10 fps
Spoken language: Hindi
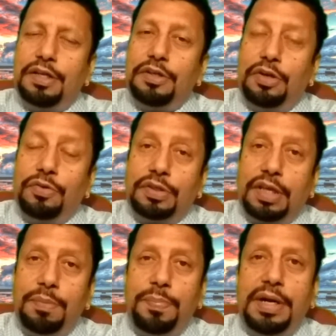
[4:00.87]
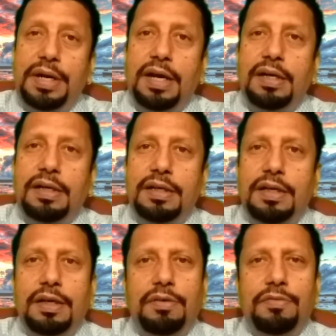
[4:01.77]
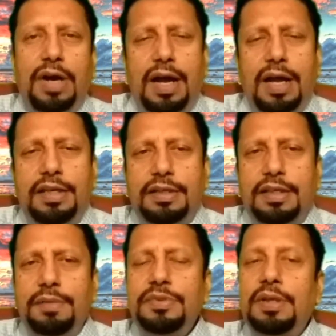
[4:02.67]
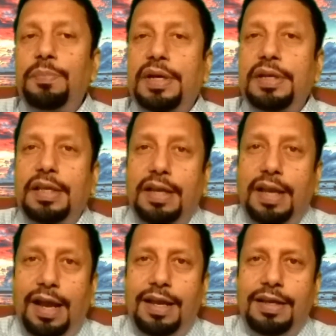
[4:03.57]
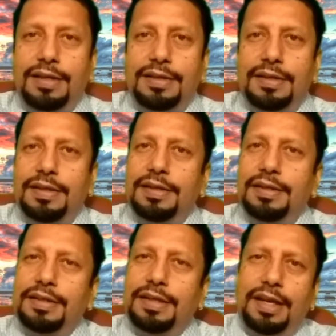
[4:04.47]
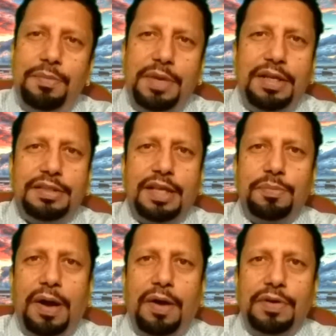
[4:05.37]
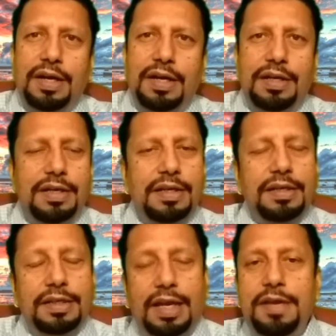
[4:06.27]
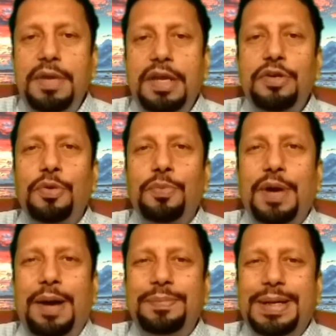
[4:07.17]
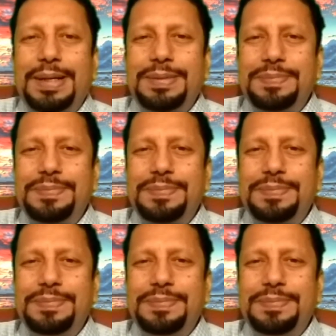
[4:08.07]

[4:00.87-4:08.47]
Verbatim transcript: न्यूनतम पीड़ा व अधिकतम समृद्धि लाए यही मेरी सद्भावना यही मेरी शुभकामना